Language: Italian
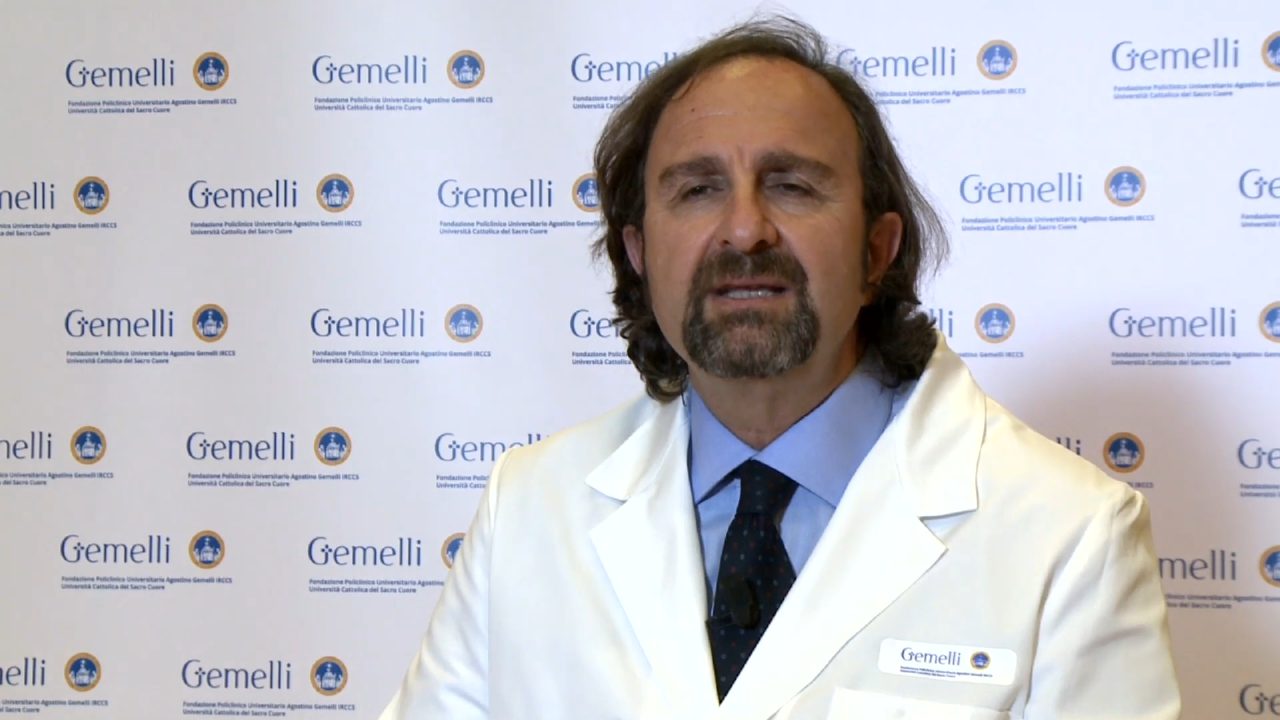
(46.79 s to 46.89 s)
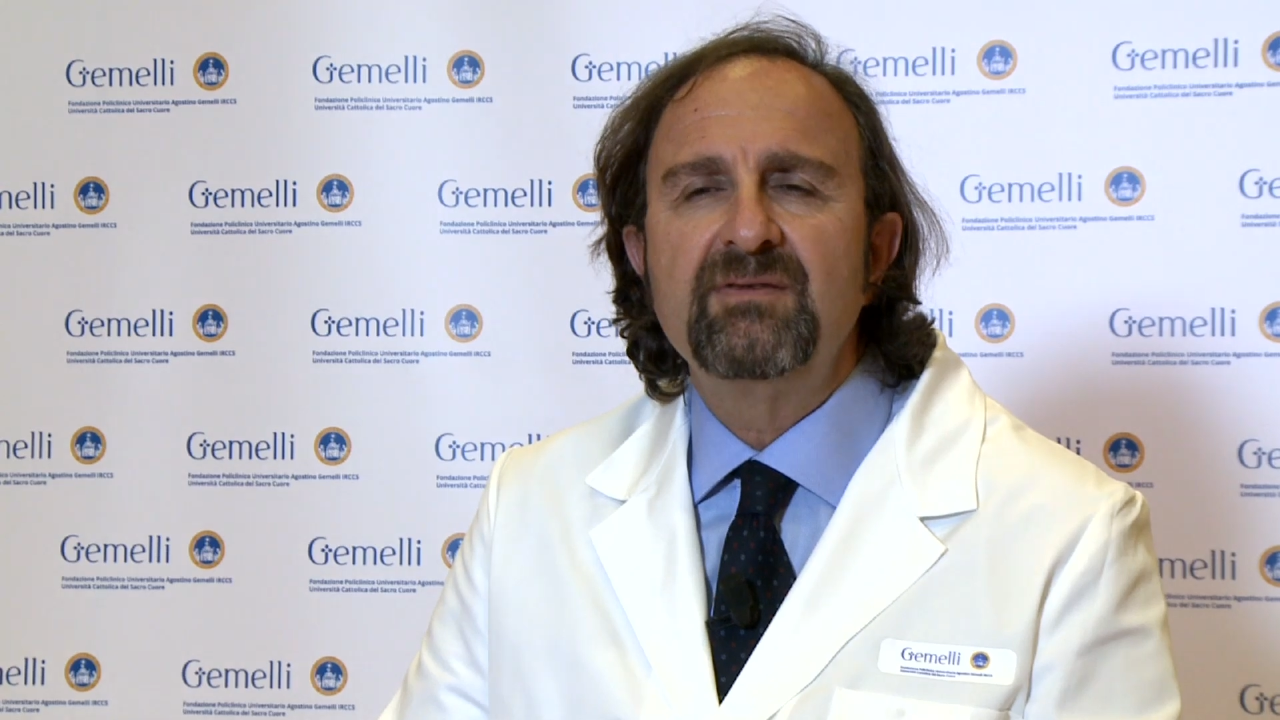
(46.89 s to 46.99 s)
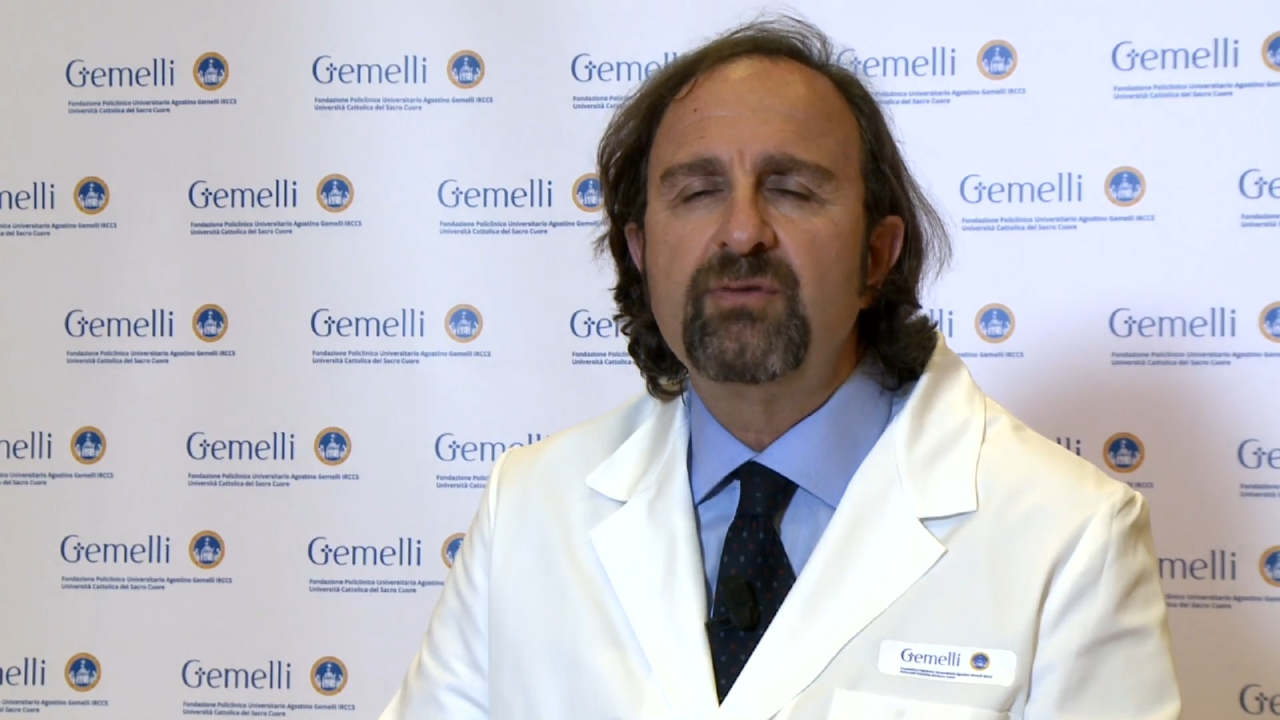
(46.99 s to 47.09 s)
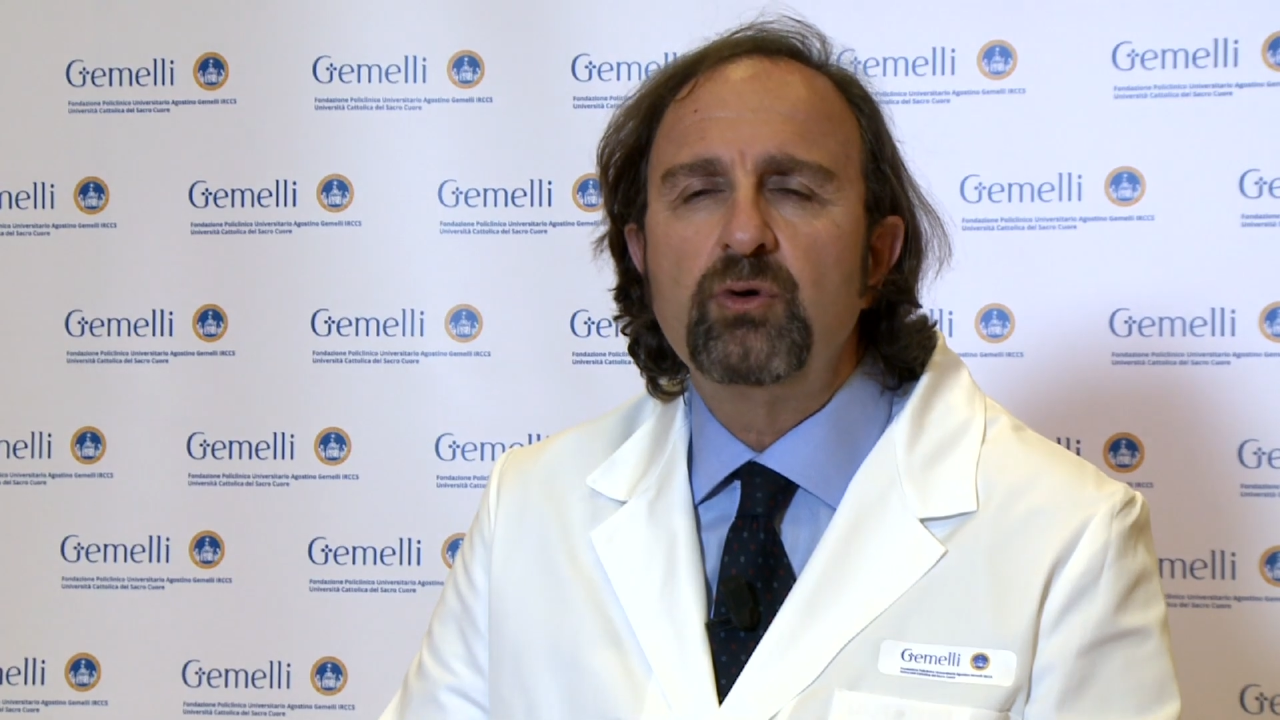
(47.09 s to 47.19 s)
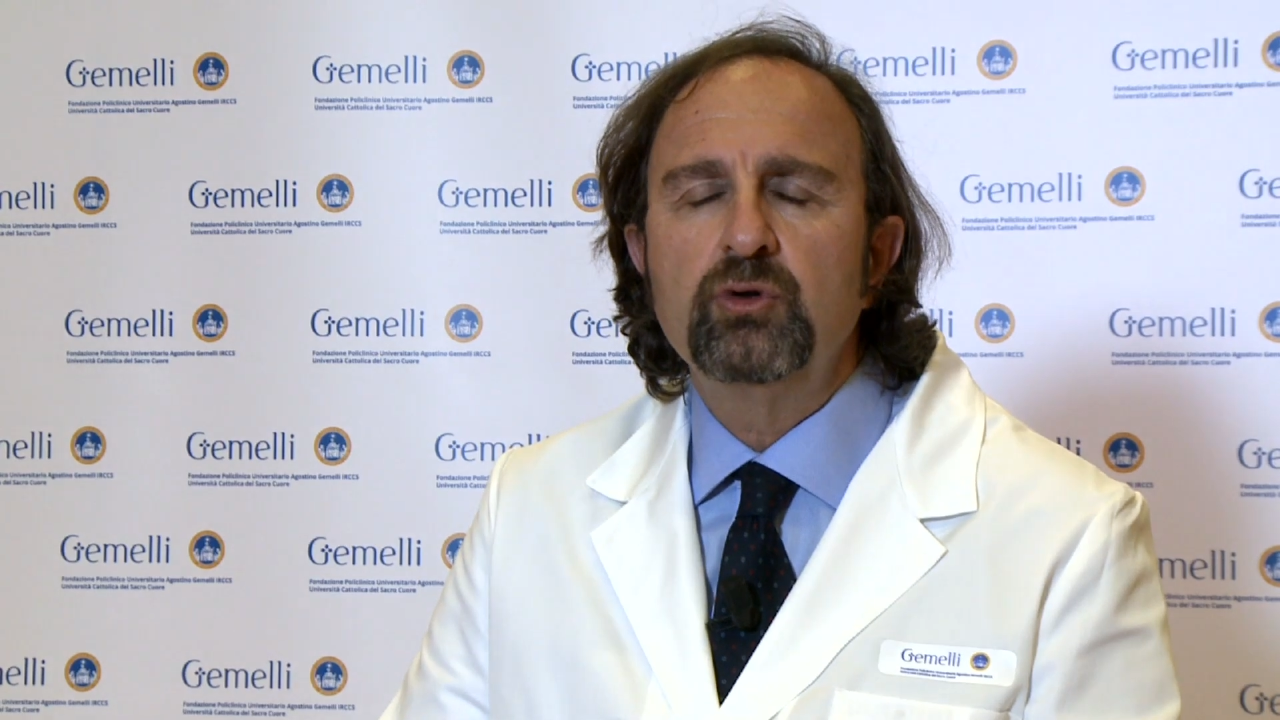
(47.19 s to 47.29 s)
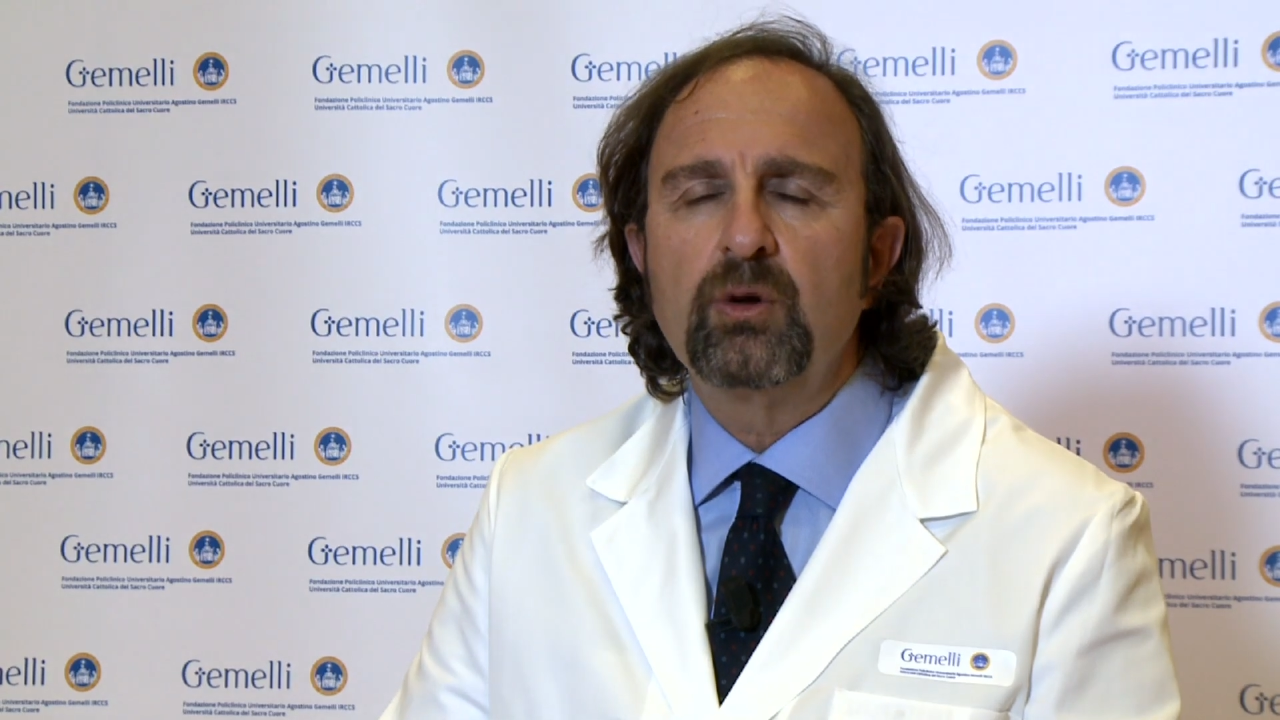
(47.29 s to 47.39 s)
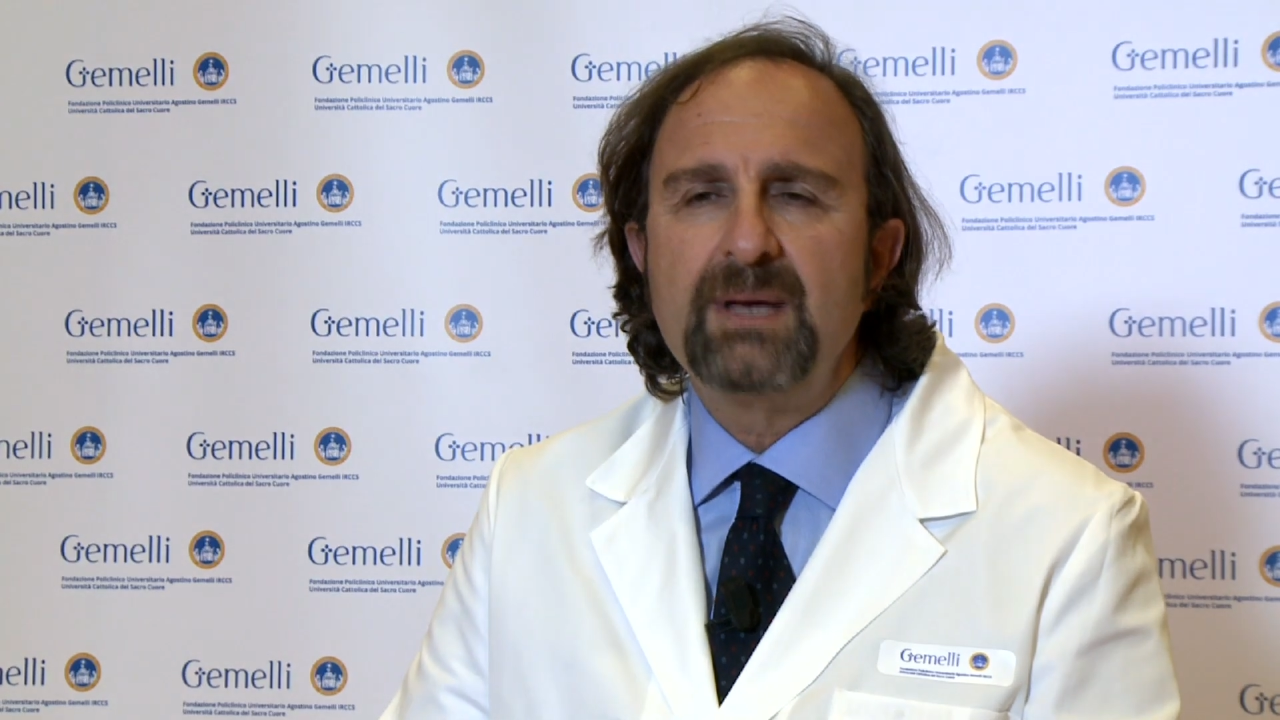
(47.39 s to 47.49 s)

di fondo